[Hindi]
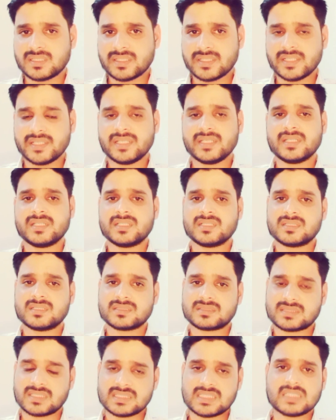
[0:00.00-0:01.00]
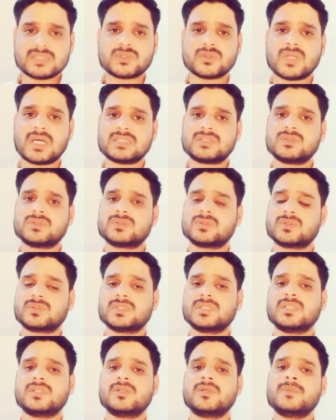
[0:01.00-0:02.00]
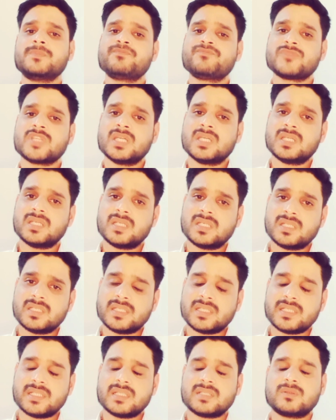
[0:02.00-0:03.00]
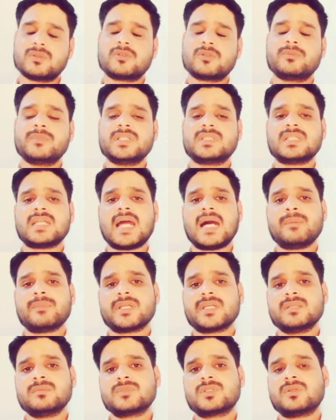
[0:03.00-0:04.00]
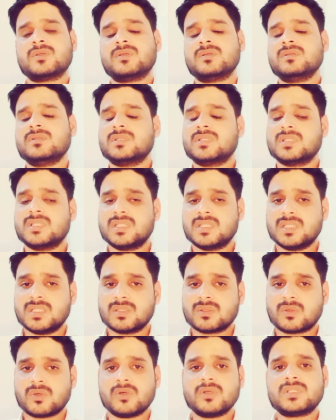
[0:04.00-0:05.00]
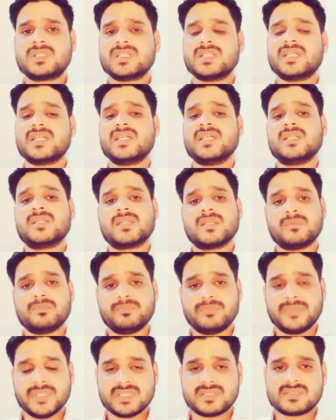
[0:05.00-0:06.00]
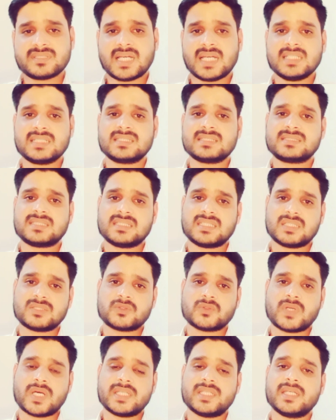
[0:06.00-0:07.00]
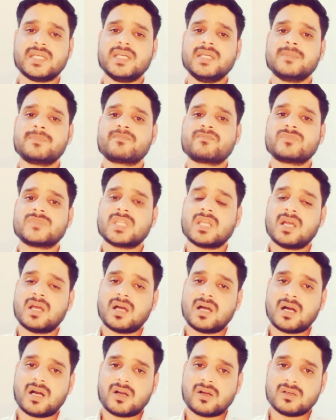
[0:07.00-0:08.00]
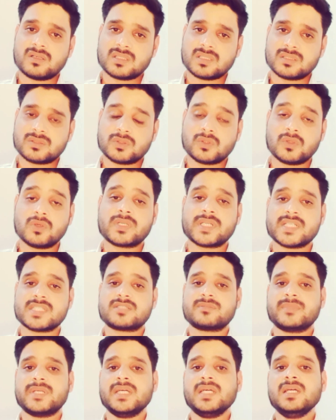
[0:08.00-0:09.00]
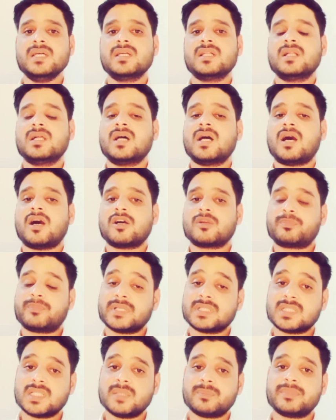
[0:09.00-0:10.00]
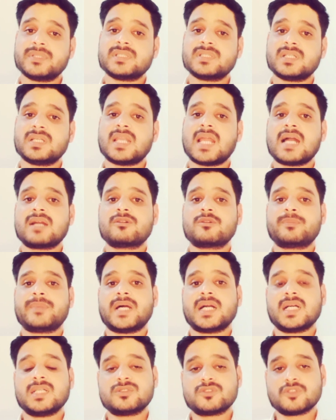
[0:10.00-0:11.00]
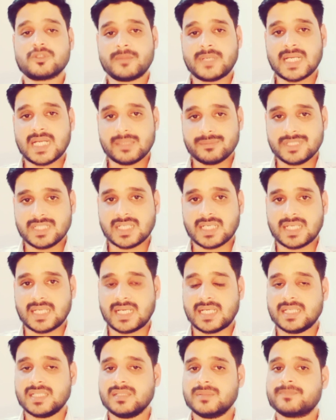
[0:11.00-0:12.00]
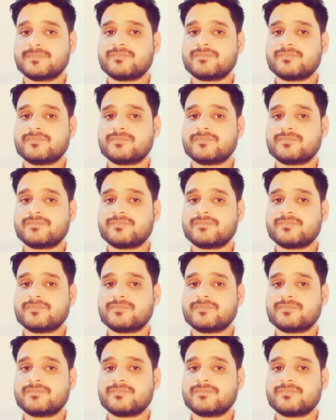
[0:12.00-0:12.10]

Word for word: ने सज़ा सुना चुकी हो ये गुरमीत राम रहीम को कोर्ट ने 20 साल की सज़ा सुनाई है और दो केस में और 15-15 लाख रुपया का जुर्माना भी लगाया है